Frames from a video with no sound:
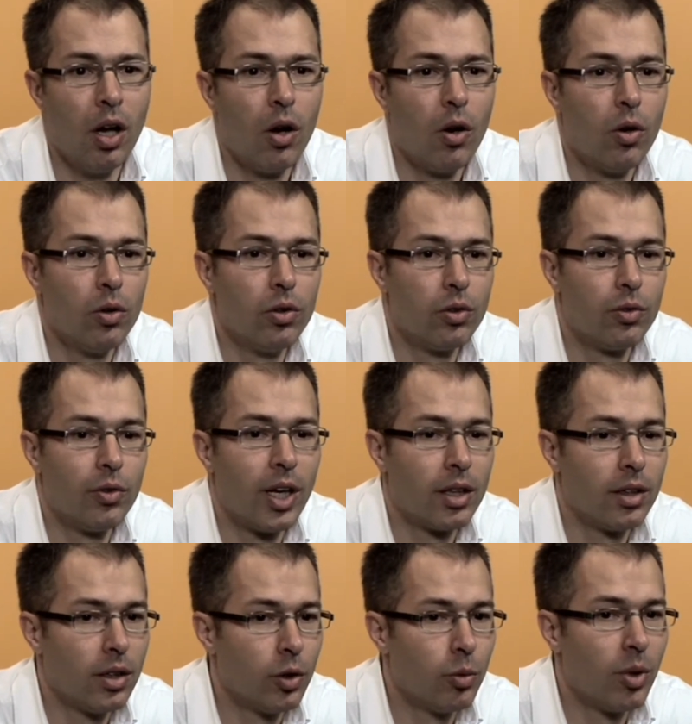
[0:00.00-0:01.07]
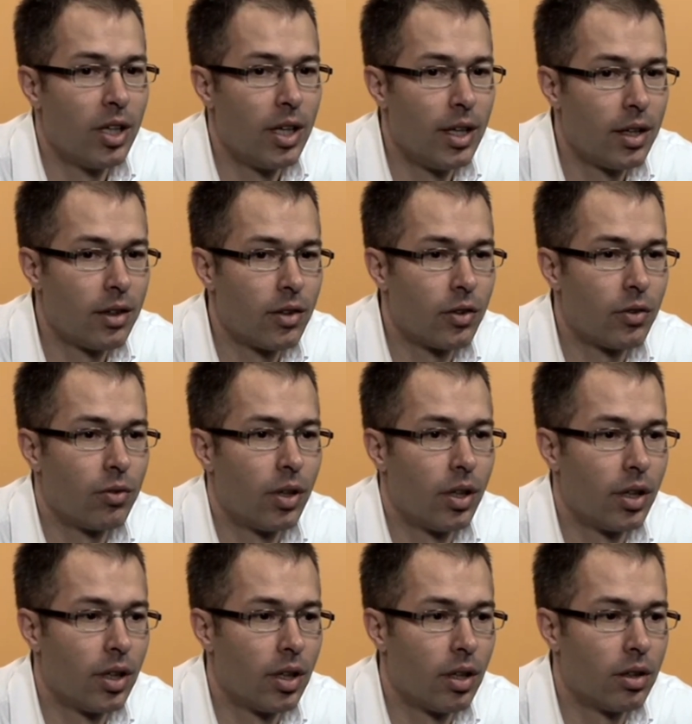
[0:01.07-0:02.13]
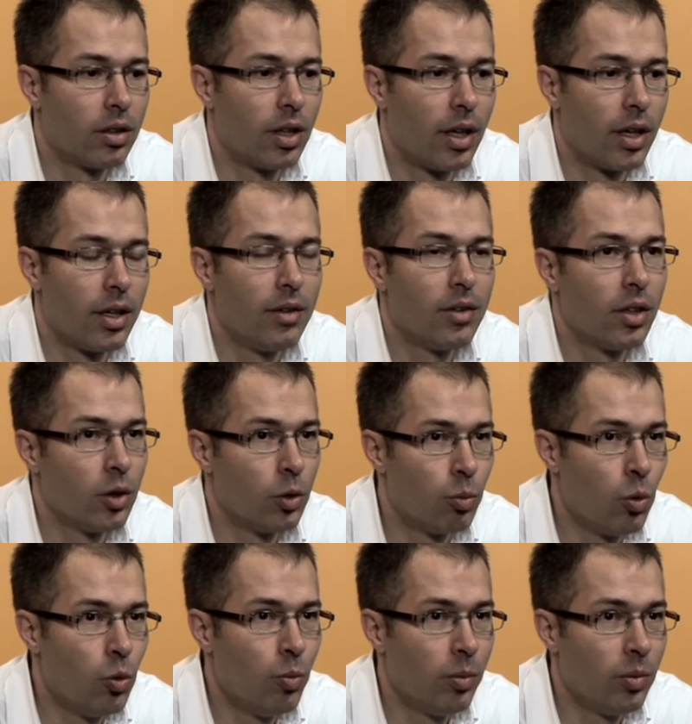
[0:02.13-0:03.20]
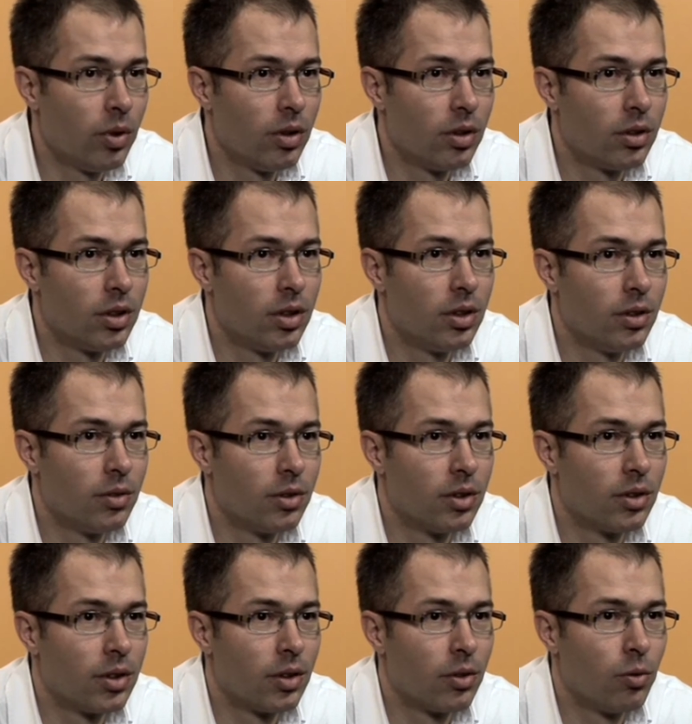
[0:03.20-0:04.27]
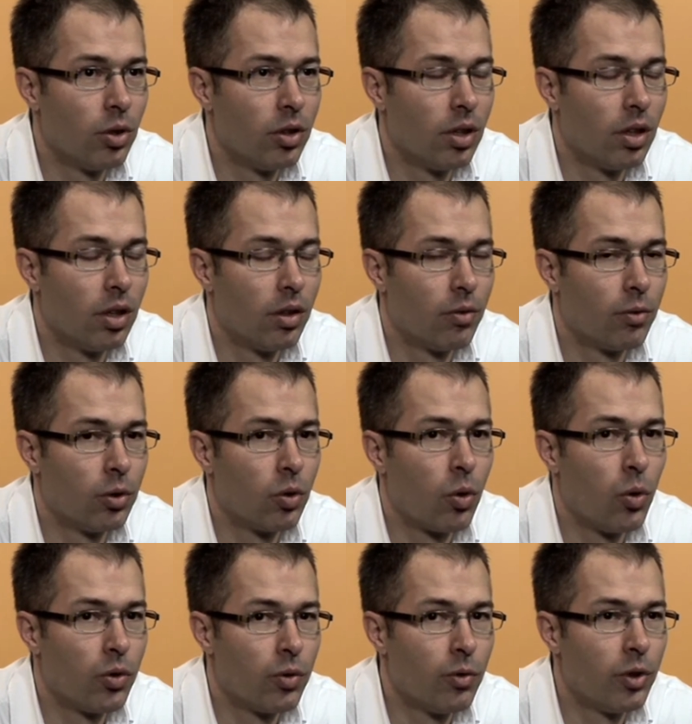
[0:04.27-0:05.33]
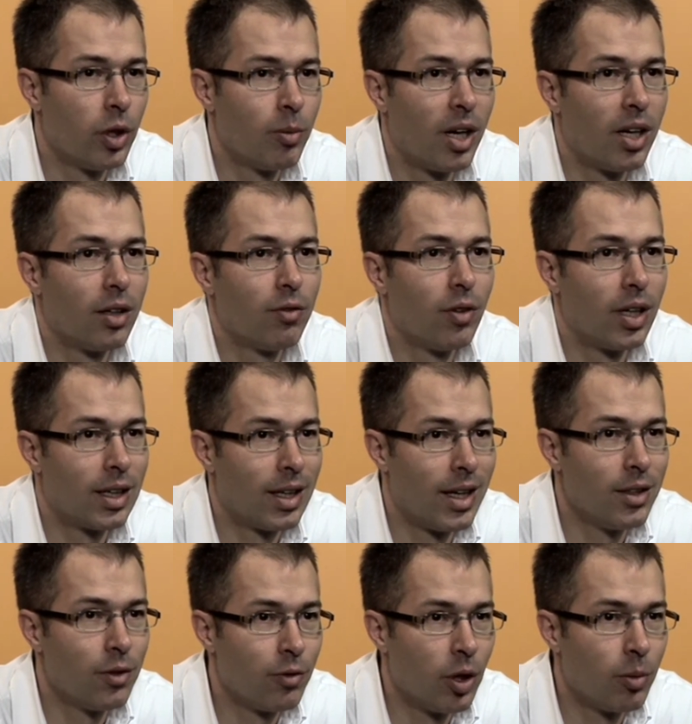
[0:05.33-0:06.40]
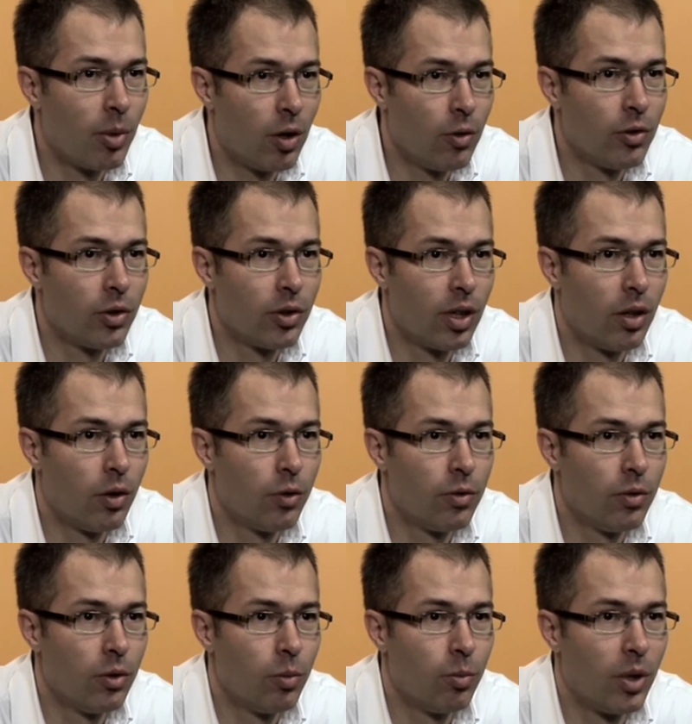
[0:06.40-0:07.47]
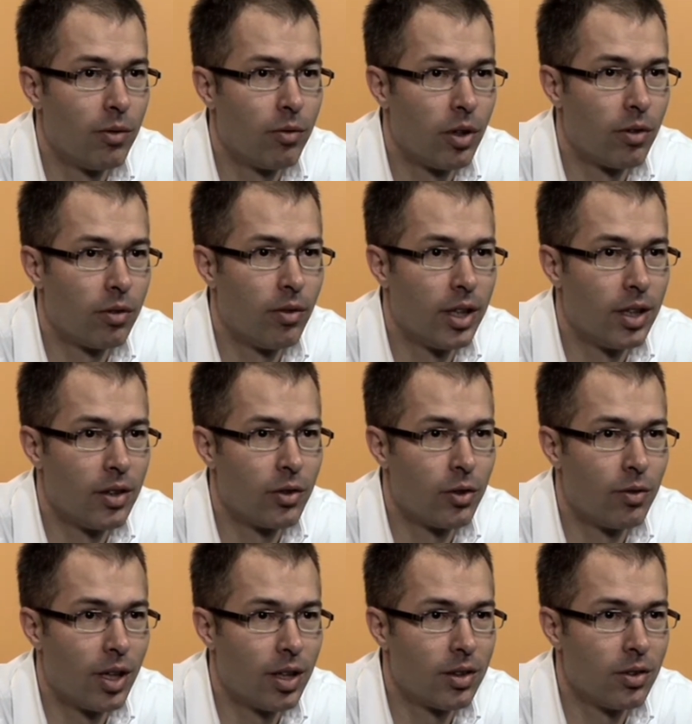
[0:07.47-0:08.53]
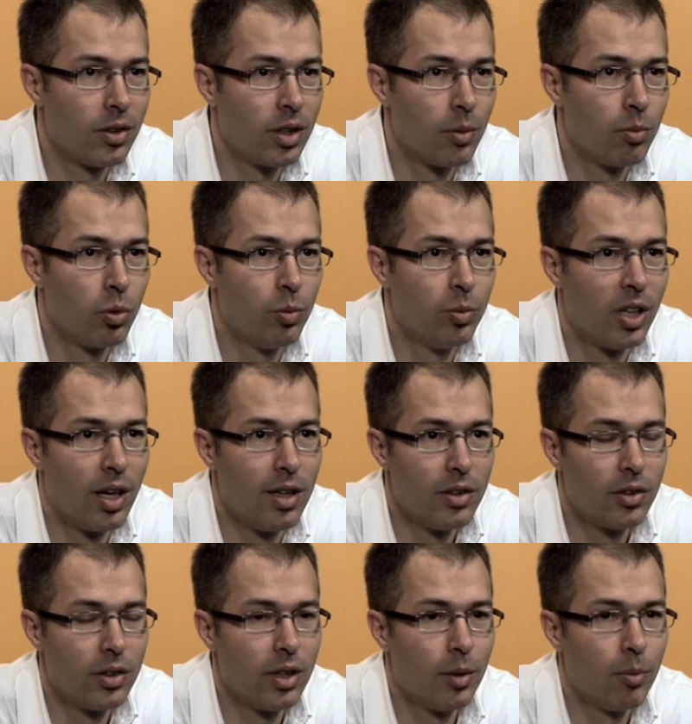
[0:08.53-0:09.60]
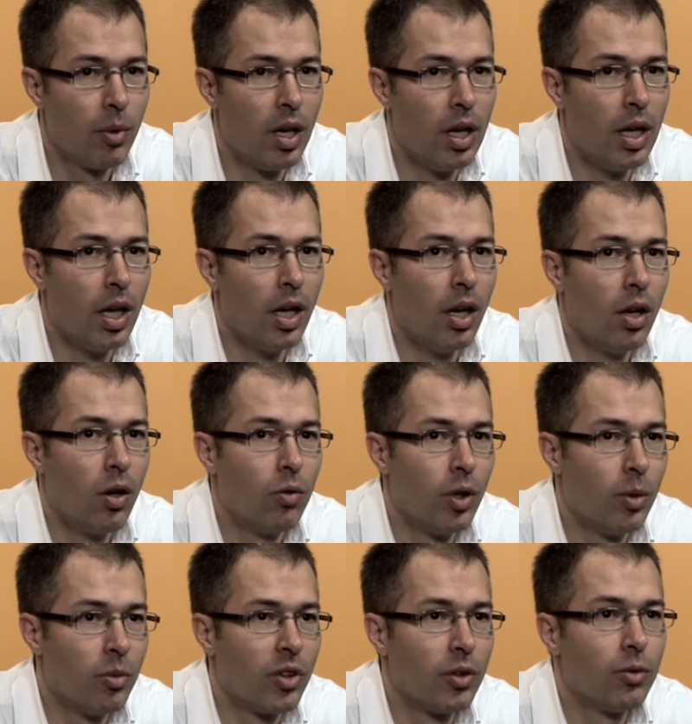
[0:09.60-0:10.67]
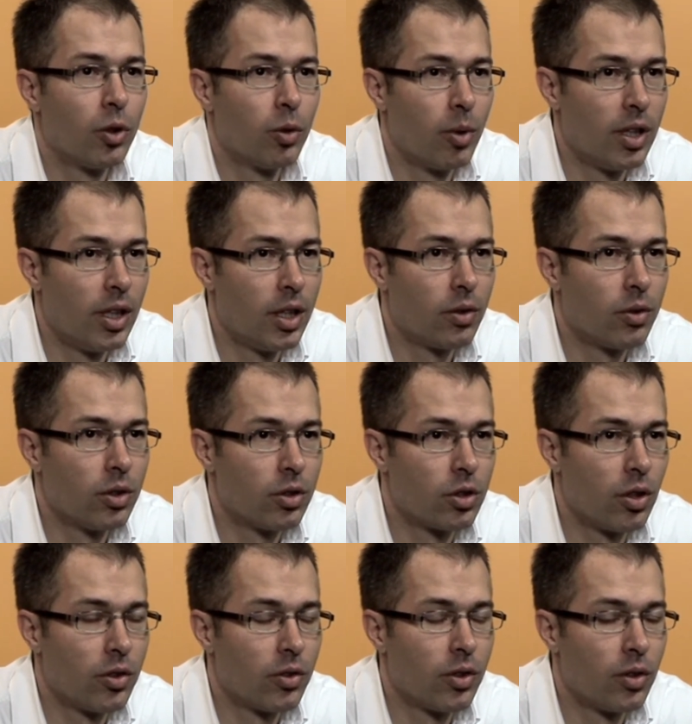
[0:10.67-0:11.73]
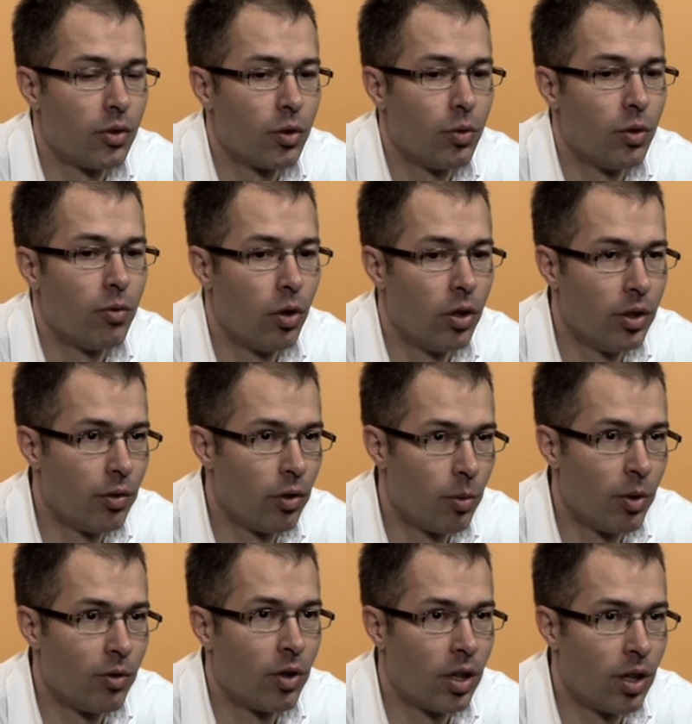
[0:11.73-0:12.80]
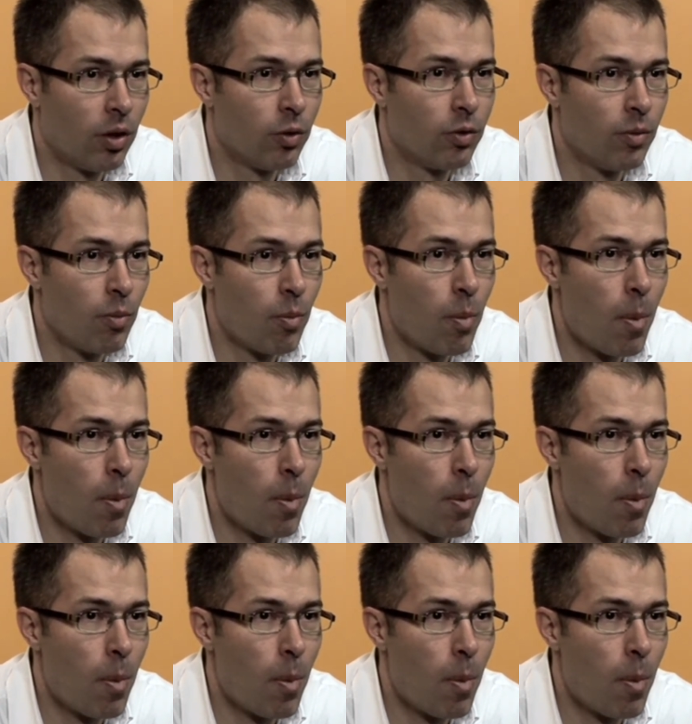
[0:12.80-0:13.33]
Und wir hatten dann überlegt, das war ja der Internetboom, die, es wurde von großen Firmen angefangen, kleine Firmen aufzukaufen, um einfach weiter zu wachsen und dem Boom teilzunehmen. Und wir haben uns einfach überlegt und entschlossen dazu, wir wollen die Firma verkaufen.